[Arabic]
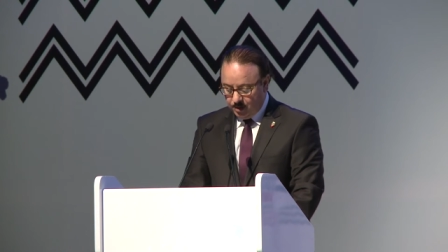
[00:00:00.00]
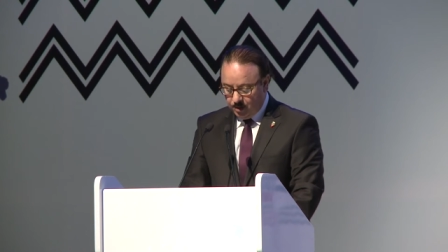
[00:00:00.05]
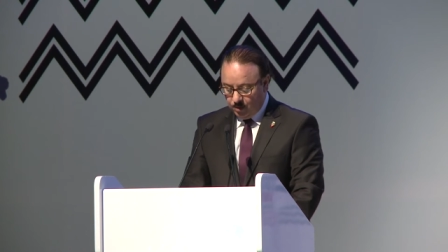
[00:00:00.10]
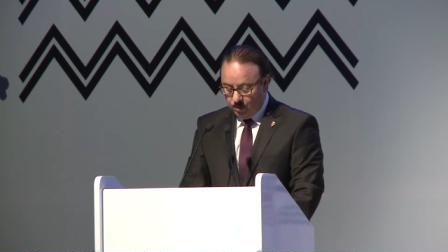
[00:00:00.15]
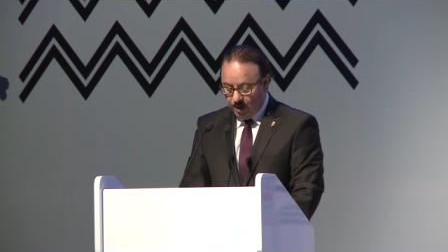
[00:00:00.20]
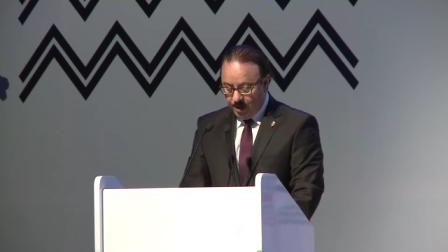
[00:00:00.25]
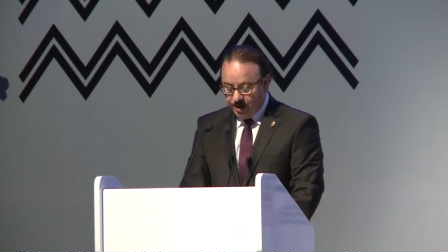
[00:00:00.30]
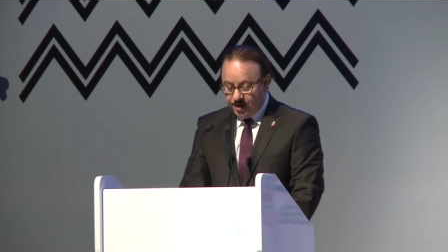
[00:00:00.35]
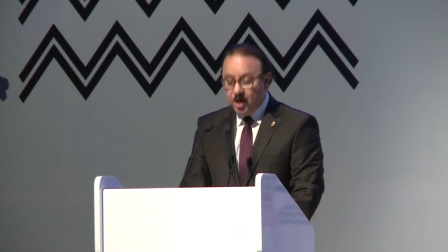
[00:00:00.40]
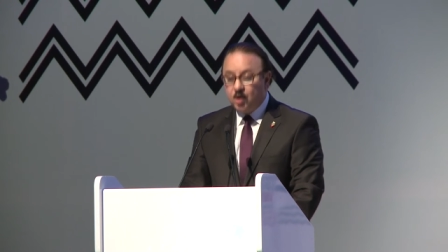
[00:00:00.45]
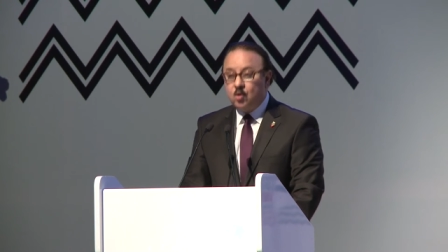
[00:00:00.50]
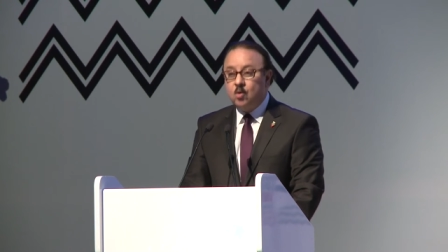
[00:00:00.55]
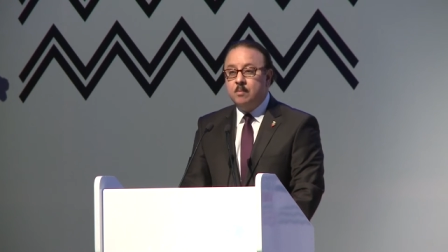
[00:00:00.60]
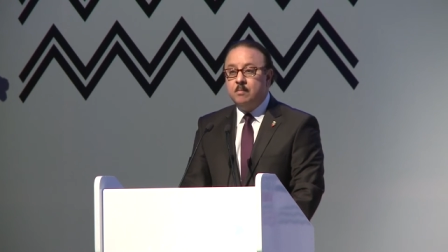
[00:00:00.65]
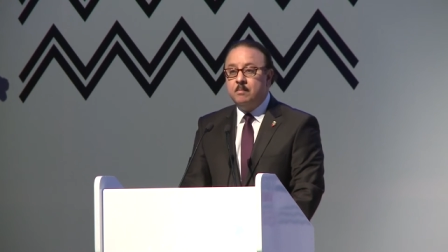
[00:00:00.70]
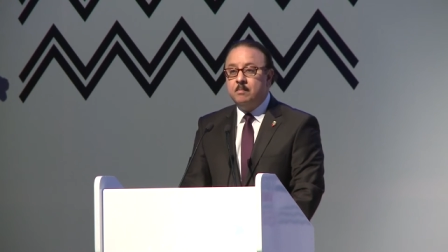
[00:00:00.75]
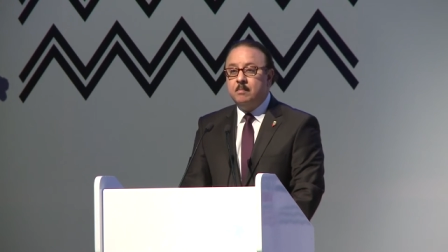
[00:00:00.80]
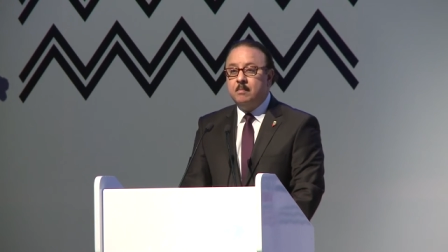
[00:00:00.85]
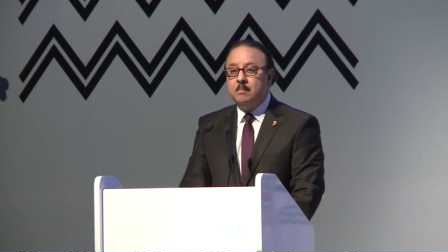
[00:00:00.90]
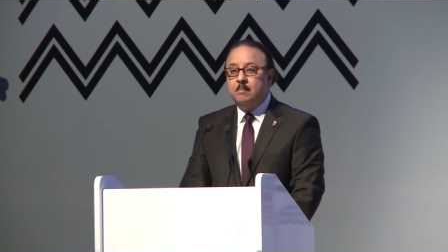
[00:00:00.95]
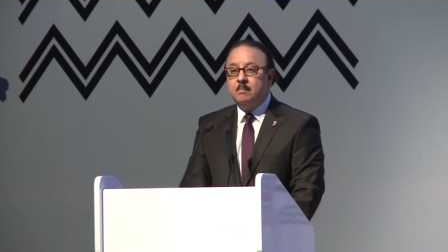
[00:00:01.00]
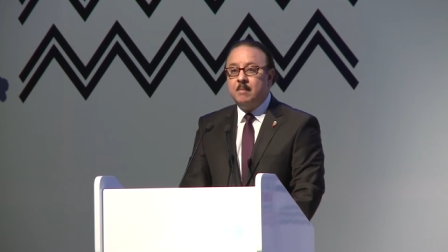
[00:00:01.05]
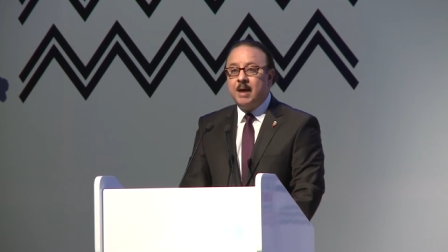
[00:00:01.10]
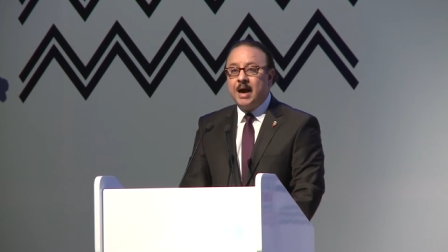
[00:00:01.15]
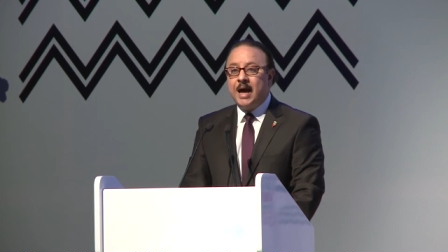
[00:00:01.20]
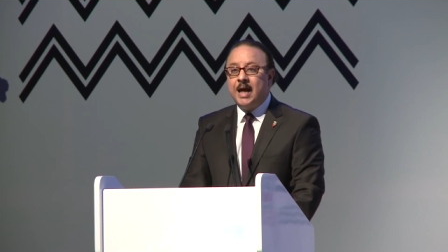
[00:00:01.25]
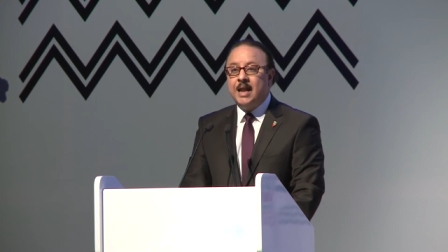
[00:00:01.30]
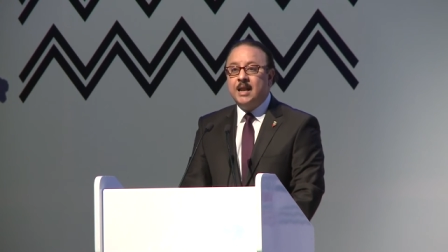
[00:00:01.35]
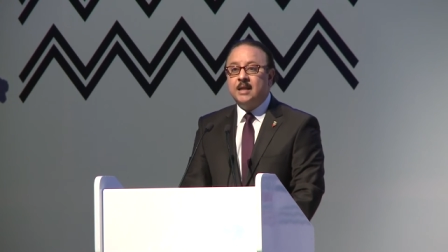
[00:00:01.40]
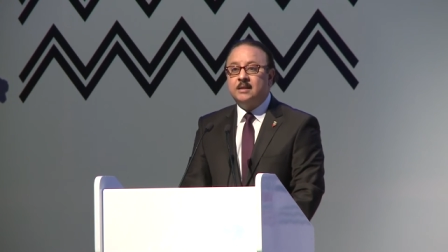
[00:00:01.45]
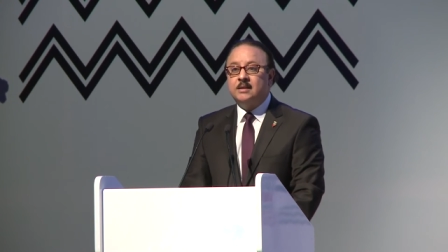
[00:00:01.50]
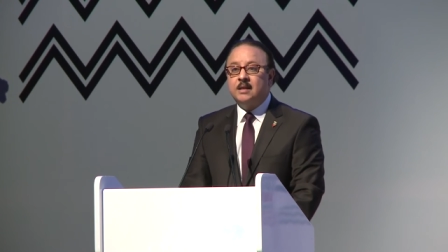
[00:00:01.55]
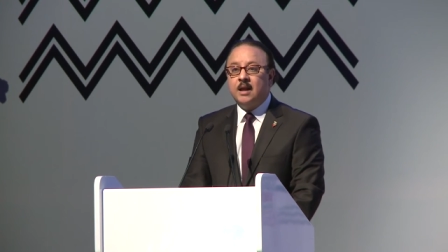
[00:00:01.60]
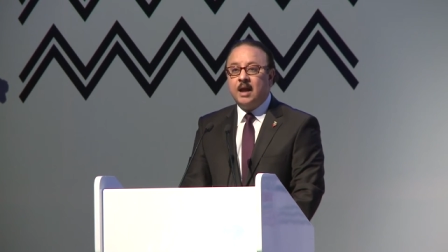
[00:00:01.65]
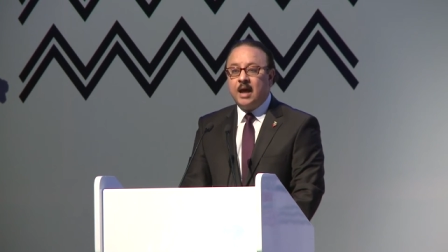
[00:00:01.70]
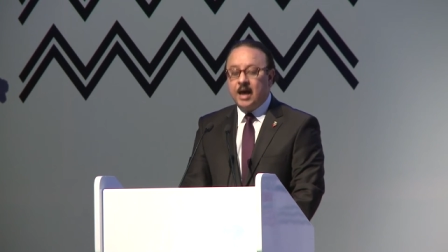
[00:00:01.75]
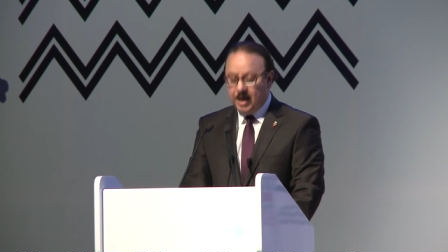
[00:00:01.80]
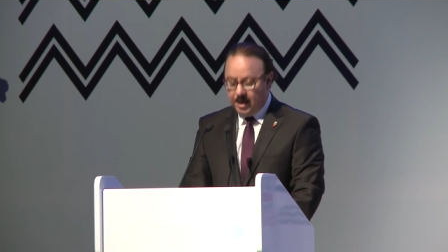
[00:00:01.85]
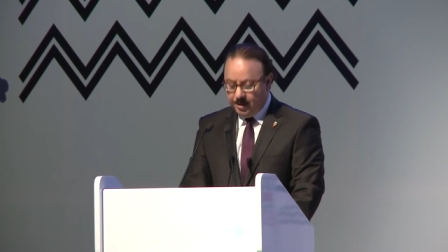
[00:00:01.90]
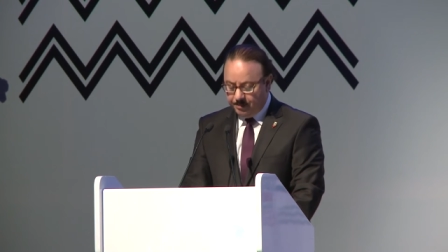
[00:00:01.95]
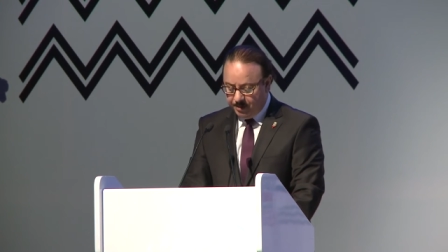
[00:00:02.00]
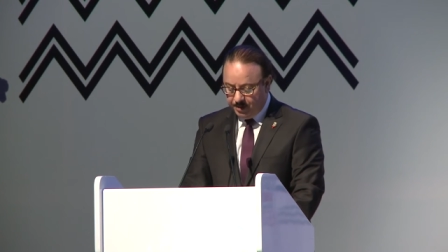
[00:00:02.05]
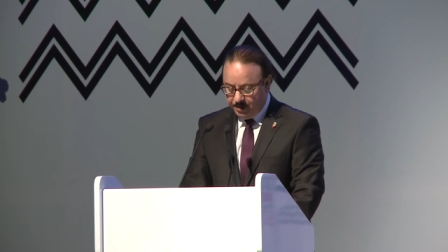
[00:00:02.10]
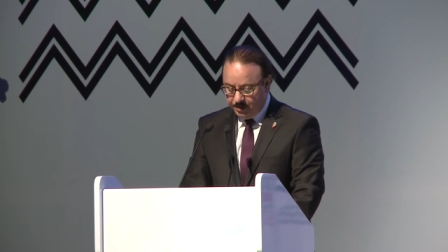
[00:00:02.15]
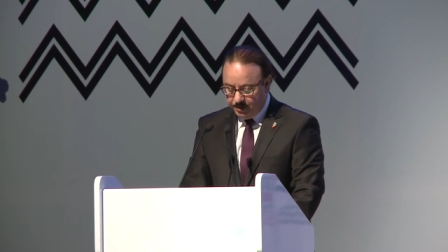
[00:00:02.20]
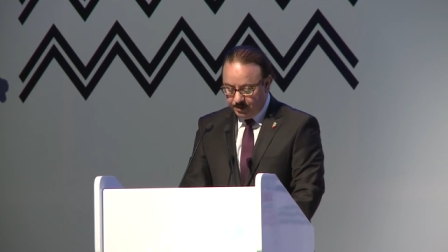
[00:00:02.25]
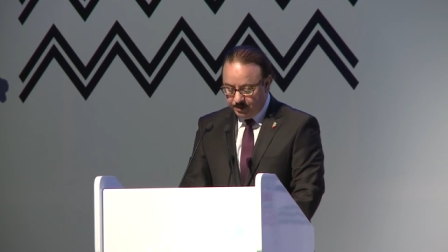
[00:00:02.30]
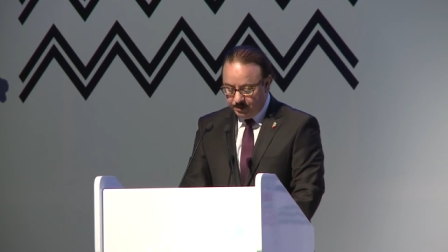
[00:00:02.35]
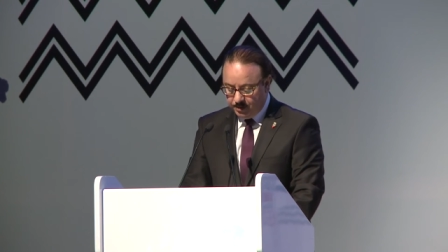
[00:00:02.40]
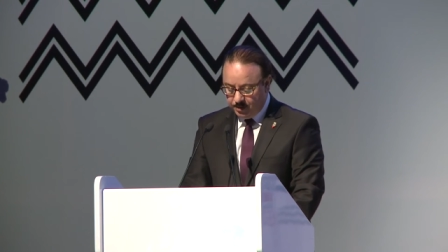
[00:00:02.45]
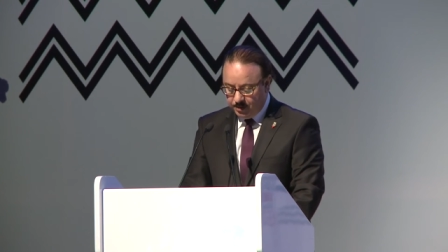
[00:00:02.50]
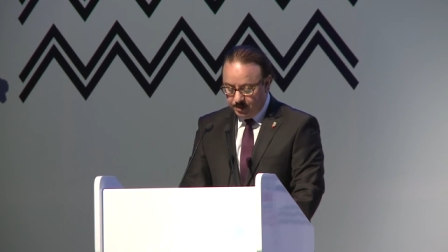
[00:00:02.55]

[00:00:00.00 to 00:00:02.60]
وأنكم محل ترحاب